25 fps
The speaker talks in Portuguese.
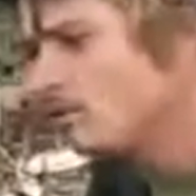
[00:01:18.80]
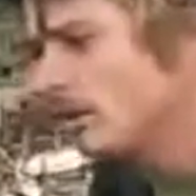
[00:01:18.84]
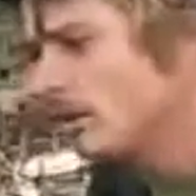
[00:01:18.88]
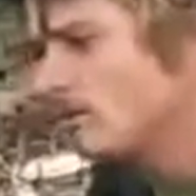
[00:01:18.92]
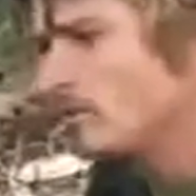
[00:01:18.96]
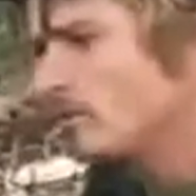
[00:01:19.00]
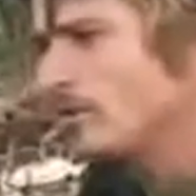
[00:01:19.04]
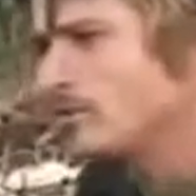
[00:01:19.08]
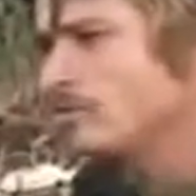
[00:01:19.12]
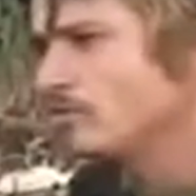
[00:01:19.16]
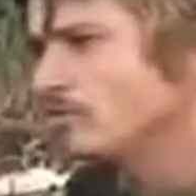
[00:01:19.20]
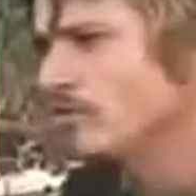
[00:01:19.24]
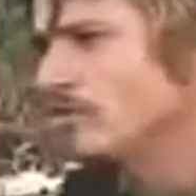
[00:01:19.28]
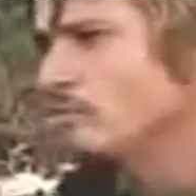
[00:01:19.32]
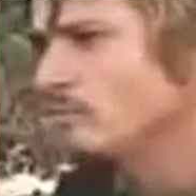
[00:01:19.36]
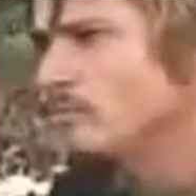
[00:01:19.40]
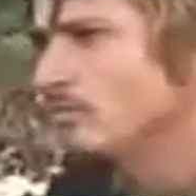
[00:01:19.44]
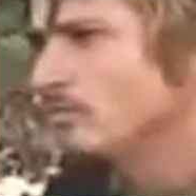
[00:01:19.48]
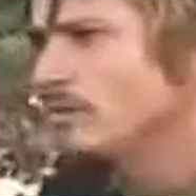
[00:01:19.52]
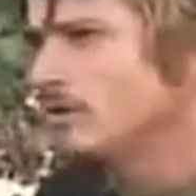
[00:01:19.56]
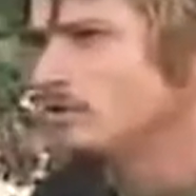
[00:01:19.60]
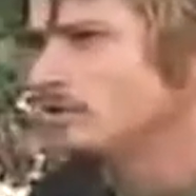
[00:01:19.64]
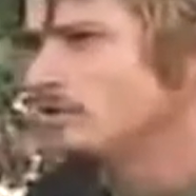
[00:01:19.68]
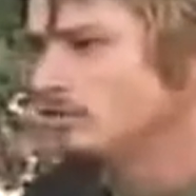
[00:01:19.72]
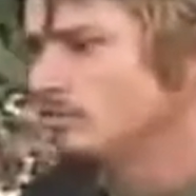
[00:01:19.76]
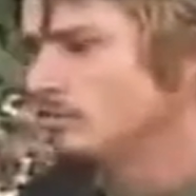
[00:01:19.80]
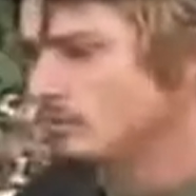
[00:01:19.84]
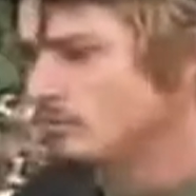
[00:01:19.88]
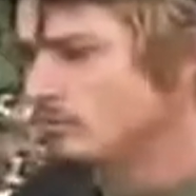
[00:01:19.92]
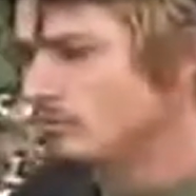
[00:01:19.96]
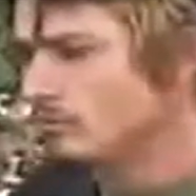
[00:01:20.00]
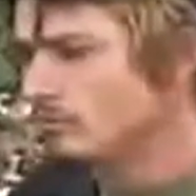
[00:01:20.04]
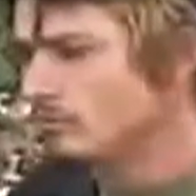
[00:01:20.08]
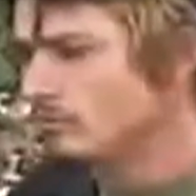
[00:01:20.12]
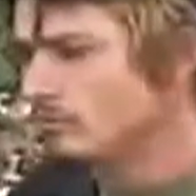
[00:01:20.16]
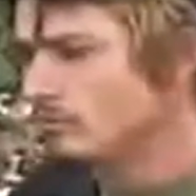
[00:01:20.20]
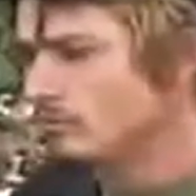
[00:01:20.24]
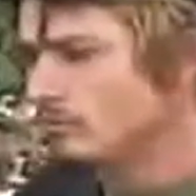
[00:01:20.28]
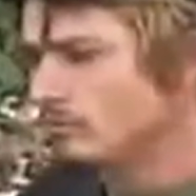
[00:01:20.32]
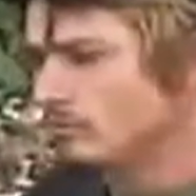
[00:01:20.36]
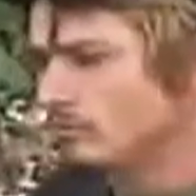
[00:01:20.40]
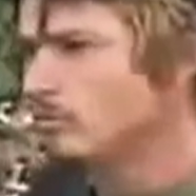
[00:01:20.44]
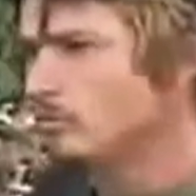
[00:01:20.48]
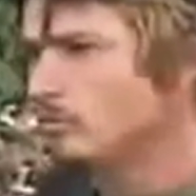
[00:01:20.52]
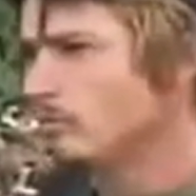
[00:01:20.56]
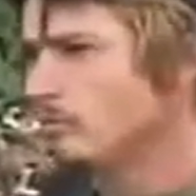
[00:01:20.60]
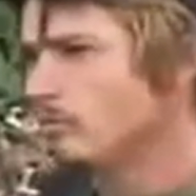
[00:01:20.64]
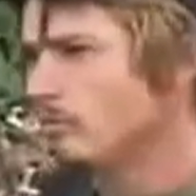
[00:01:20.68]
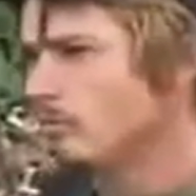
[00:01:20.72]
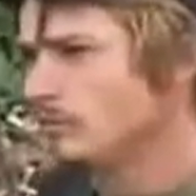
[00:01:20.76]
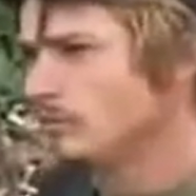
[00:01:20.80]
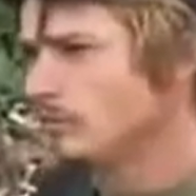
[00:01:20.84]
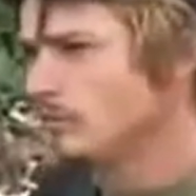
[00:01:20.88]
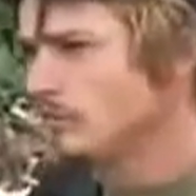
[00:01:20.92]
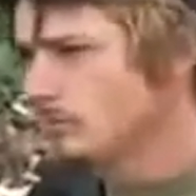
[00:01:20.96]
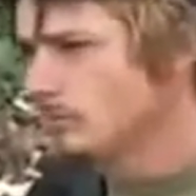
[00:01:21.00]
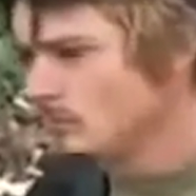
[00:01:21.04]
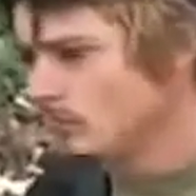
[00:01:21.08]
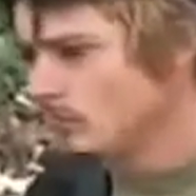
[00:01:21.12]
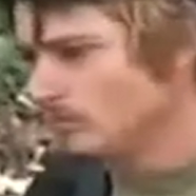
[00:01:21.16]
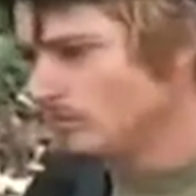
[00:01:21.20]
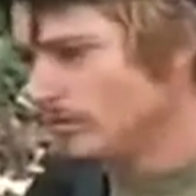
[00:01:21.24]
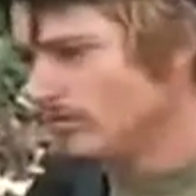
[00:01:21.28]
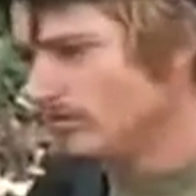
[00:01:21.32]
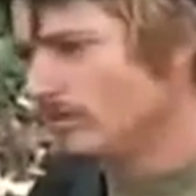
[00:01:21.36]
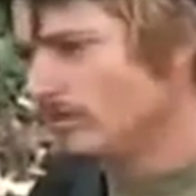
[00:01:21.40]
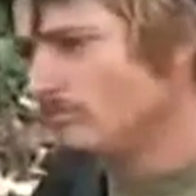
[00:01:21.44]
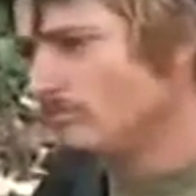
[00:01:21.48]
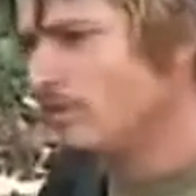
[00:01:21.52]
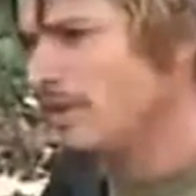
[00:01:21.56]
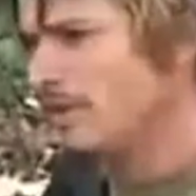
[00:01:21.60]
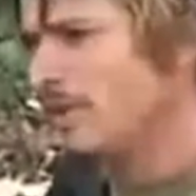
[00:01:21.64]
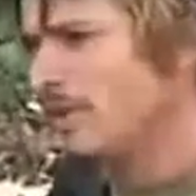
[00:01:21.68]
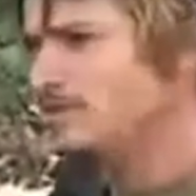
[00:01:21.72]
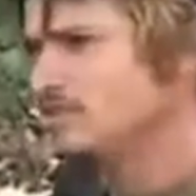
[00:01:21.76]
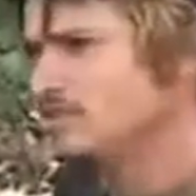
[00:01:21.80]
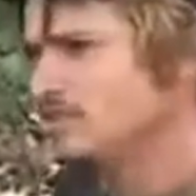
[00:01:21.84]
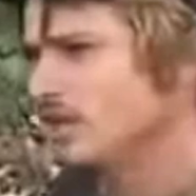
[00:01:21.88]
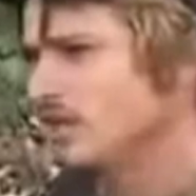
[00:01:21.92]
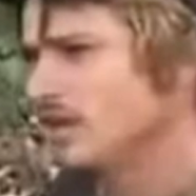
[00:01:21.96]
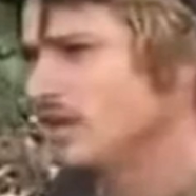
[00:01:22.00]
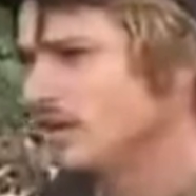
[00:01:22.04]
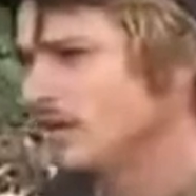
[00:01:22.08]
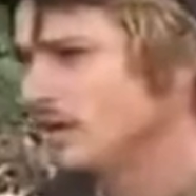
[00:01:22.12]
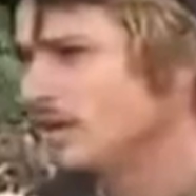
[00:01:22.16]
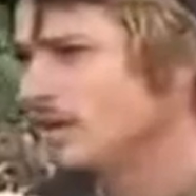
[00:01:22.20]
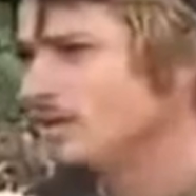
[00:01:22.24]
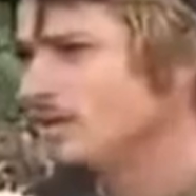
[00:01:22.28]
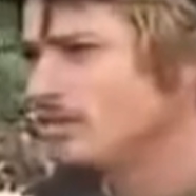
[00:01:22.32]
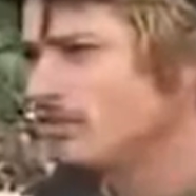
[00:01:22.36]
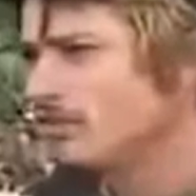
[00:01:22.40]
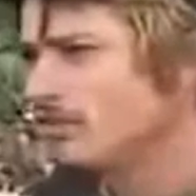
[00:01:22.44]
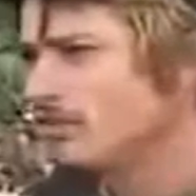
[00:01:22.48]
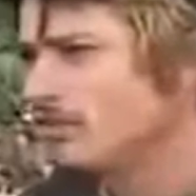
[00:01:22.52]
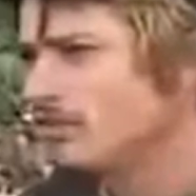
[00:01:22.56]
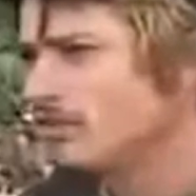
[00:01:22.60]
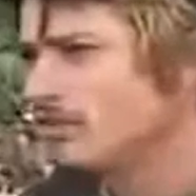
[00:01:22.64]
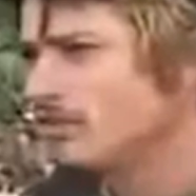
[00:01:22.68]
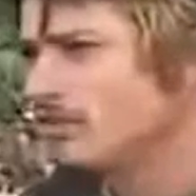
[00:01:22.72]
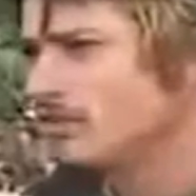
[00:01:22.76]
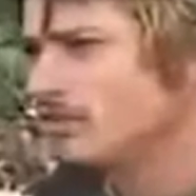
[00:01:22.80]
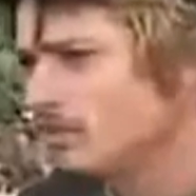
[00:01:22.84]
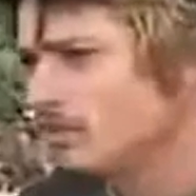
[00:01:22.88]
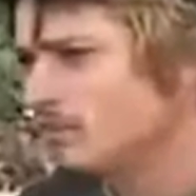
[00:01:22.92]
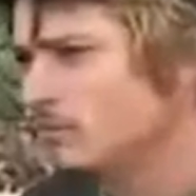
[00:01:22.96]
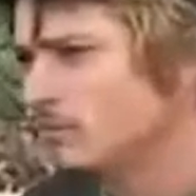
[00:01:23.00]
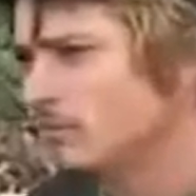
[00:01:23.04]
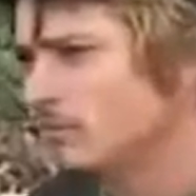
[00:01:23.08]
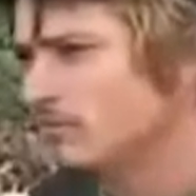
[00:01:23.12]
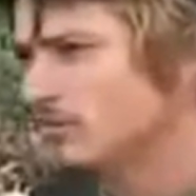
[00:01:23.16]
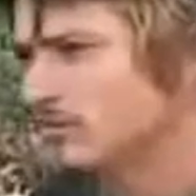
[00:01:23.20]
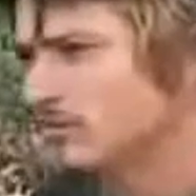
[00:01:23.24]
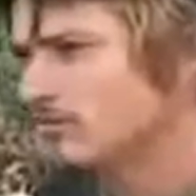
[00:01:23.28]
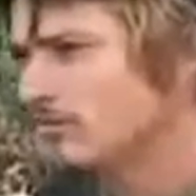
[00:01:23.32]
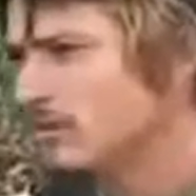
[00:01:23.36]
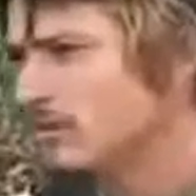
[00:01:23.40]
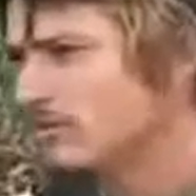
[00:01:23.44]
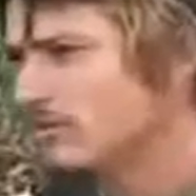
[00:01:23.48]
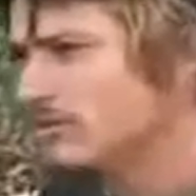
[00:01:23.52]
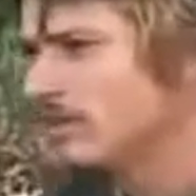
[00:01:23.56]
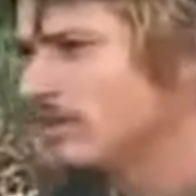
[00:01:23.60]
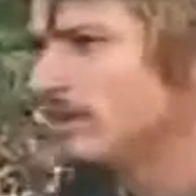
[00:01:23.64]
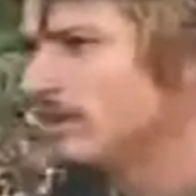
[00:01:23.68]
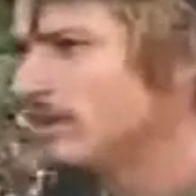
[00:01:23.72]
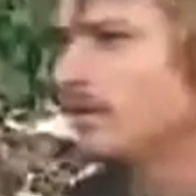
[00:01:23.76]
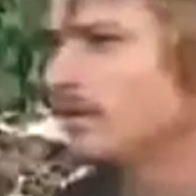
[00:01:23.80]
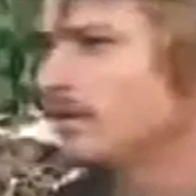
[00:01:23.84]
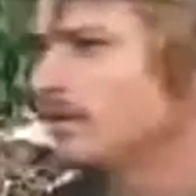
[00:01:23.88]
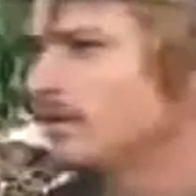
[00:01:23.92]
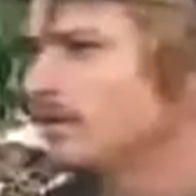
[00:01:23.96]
alguma coisa, você põe num, num, num recipiente daquele, sabe, dê para as pessoas fazer